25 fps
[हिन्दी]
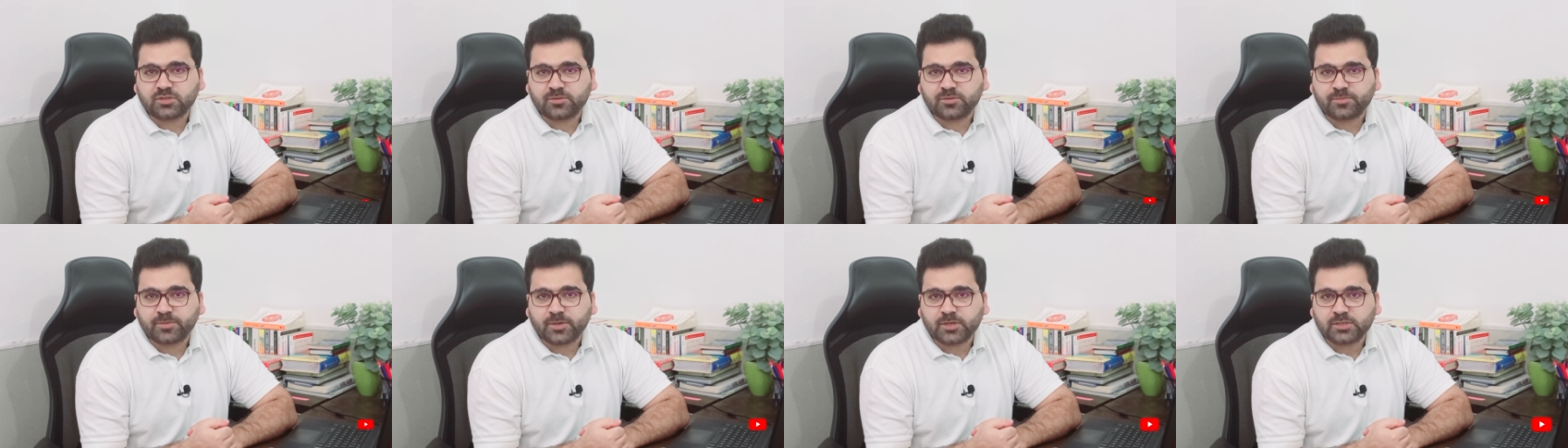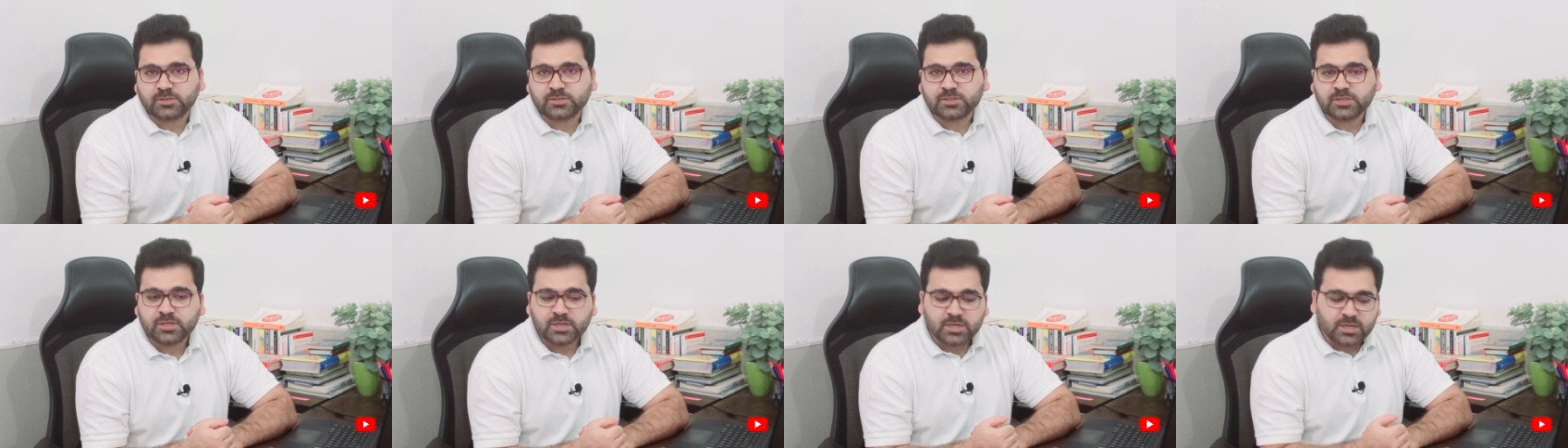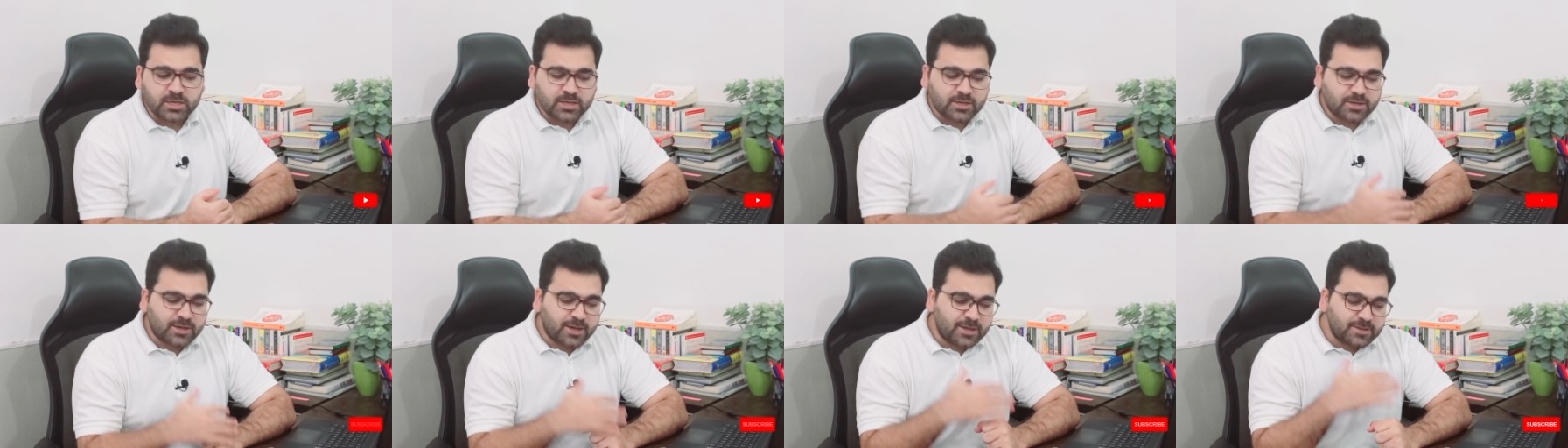के पास
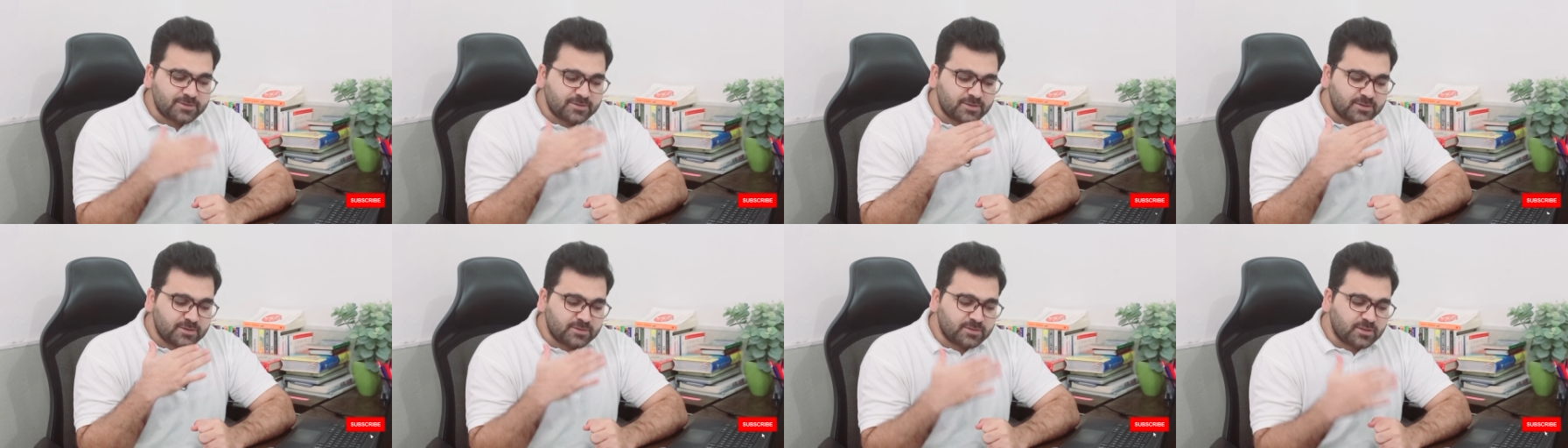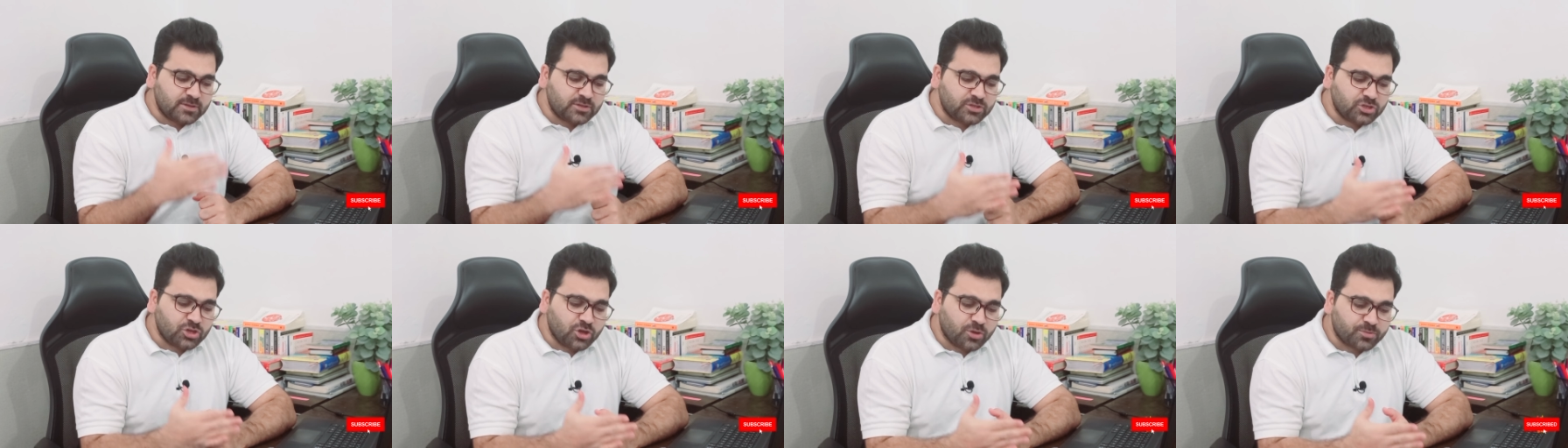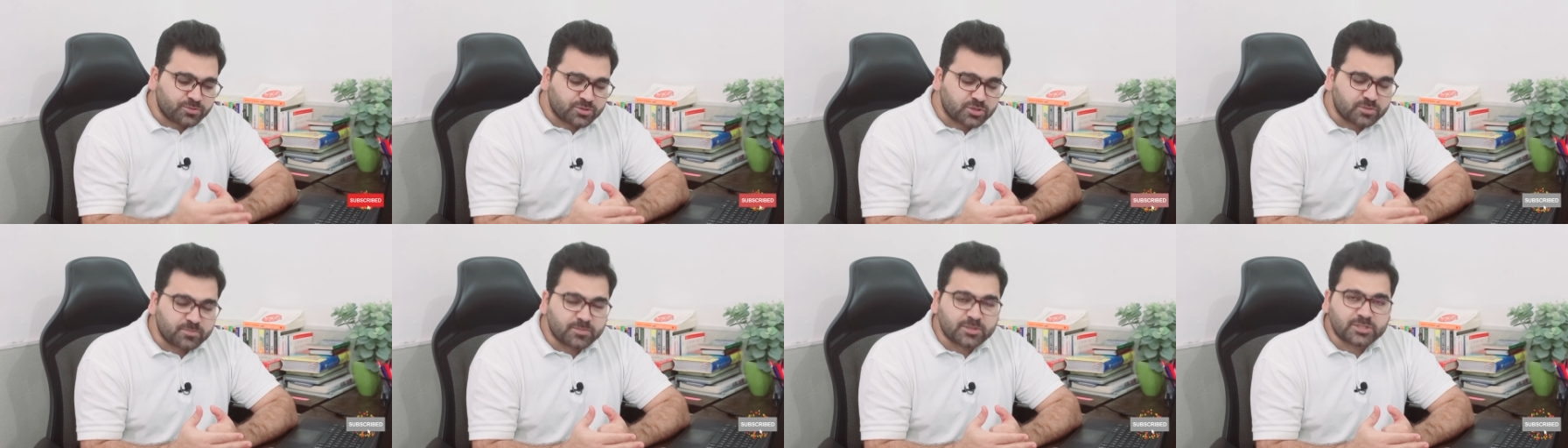कैज़ इधर ये
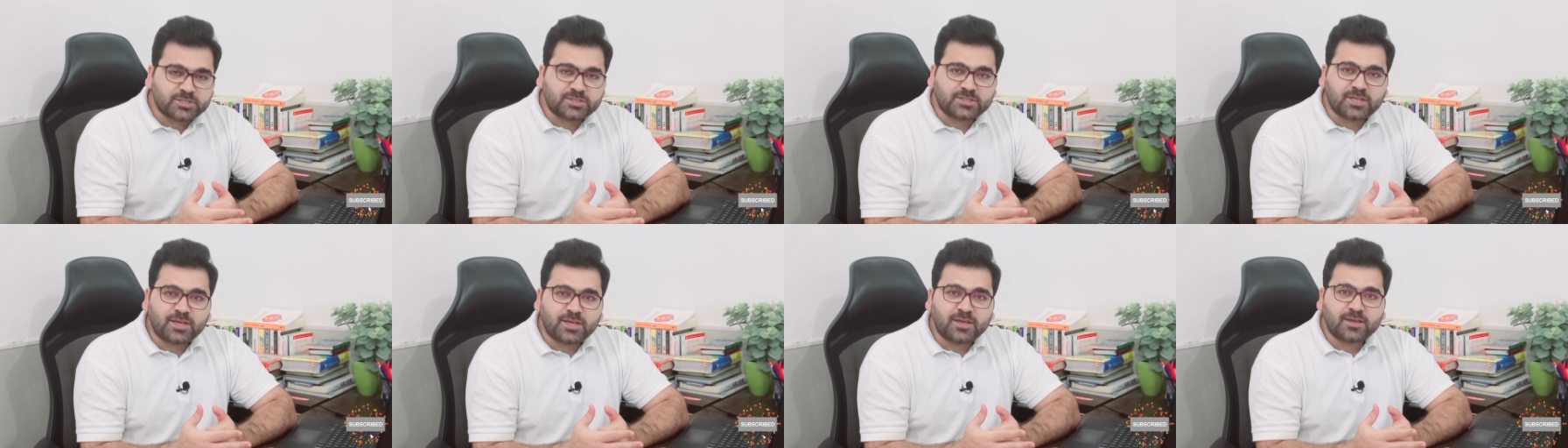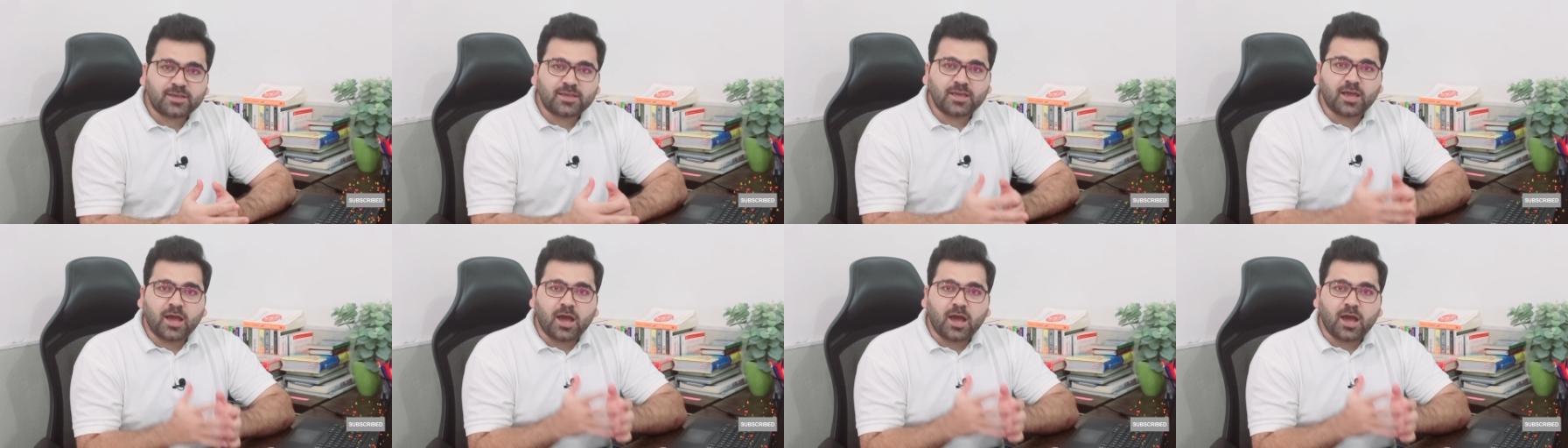ऑप्शन बचता है कि